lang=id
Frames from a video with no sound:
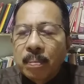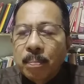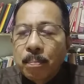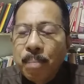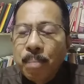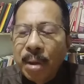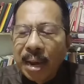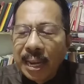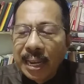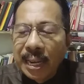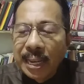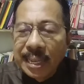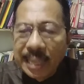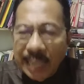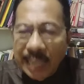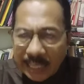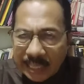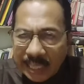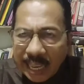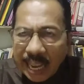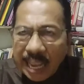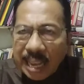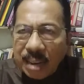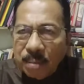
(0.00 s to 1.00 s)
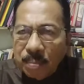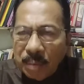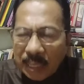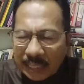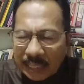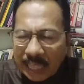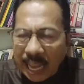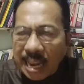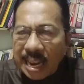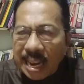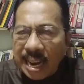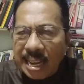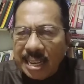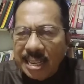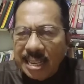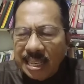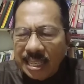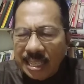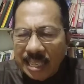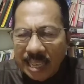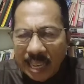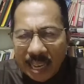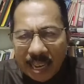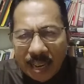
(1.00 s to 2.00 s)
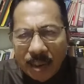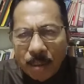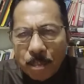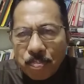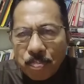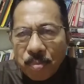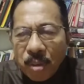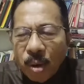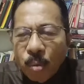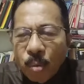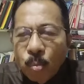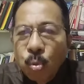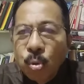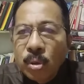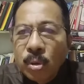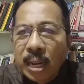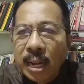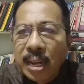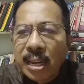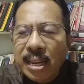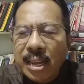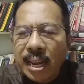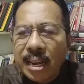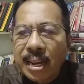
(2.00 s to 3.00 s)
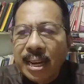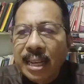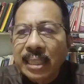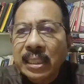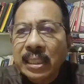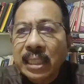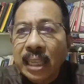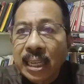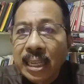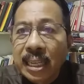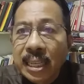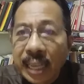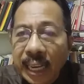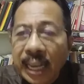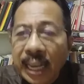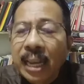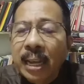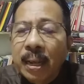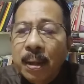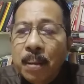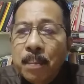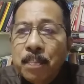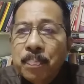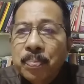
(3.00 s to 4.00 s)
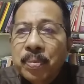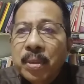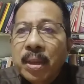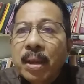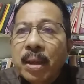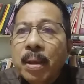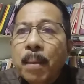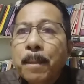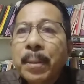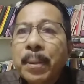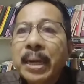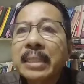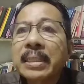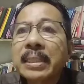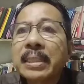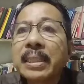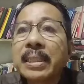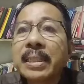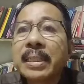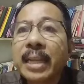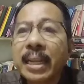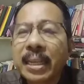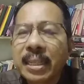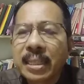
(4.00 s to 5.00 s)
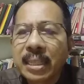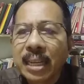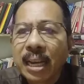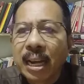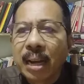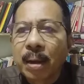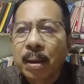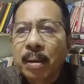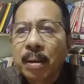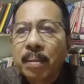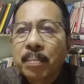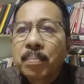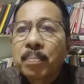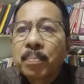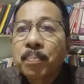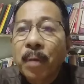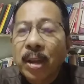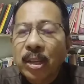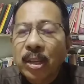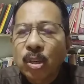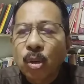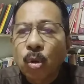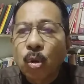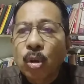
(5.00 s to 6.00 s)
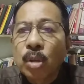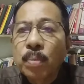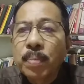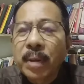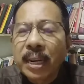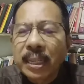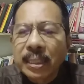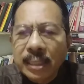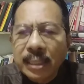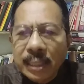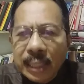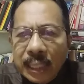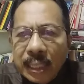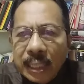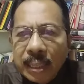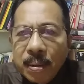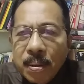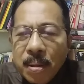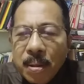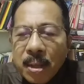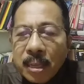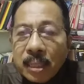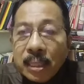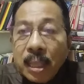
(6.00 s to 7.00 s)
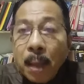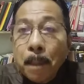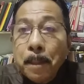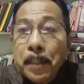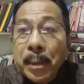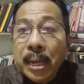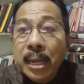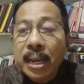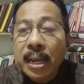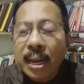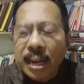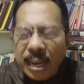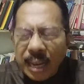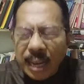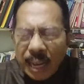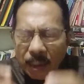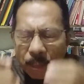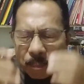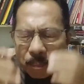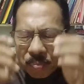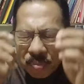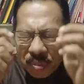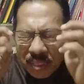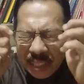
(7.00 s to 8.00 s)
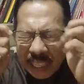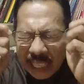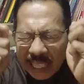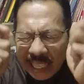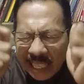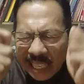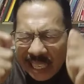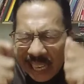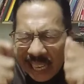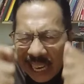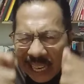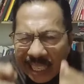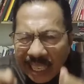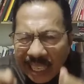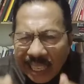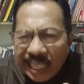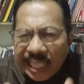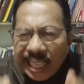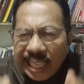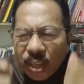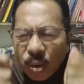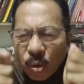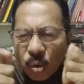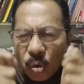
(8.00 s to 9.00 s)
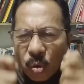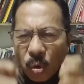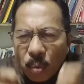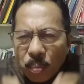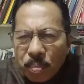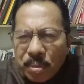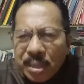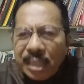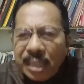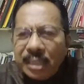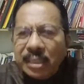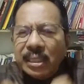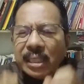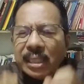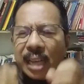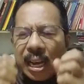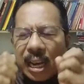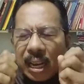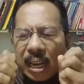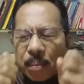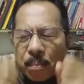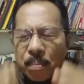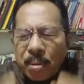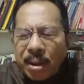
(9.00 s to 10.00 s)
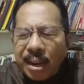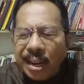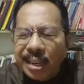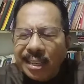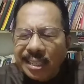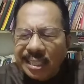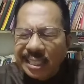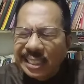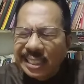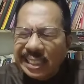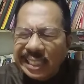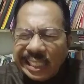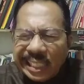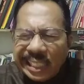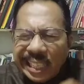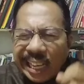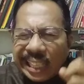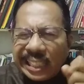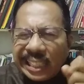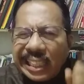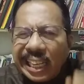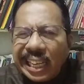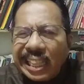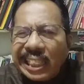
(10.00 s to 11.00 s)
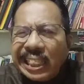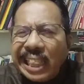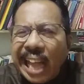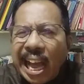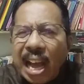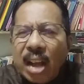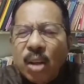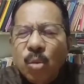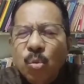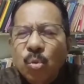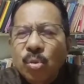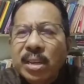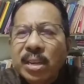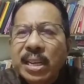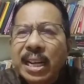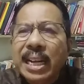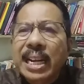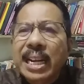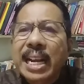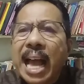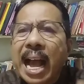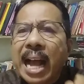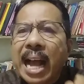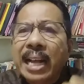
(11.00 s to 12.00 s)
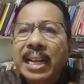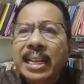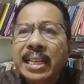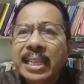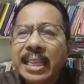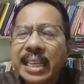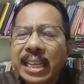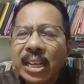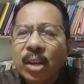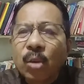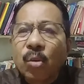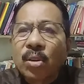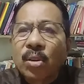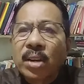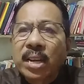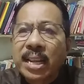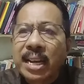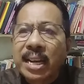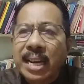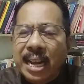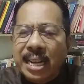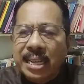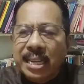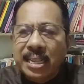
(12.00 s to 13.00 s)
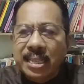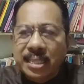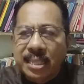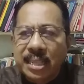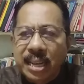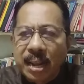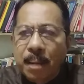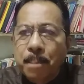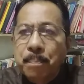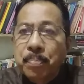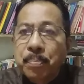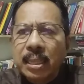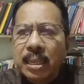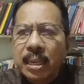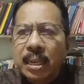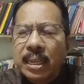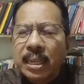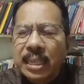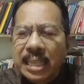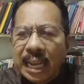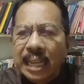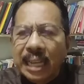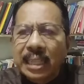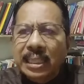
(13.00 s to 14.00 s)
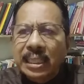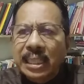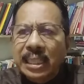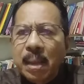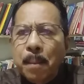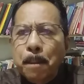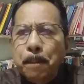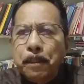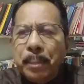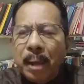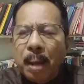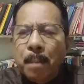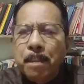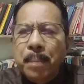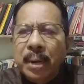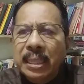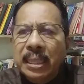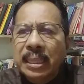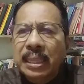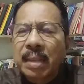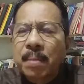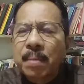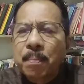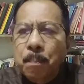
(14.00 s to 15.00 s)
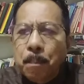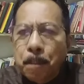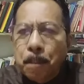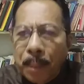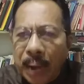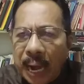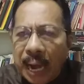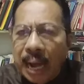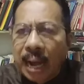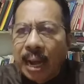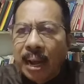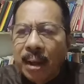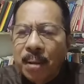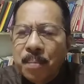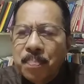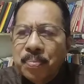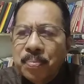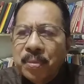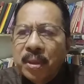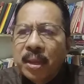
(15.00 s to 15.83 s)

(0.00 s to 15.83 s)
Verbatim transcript: Berlinangnya air mata rakyatnya bukan karena sedih presidennya Pak Jokowi berhenti, tapi karena tekanan ekonomi yang sangat berat yang tidak tertanggungkan lagi oleh rakyatnya yang timpa bertimpa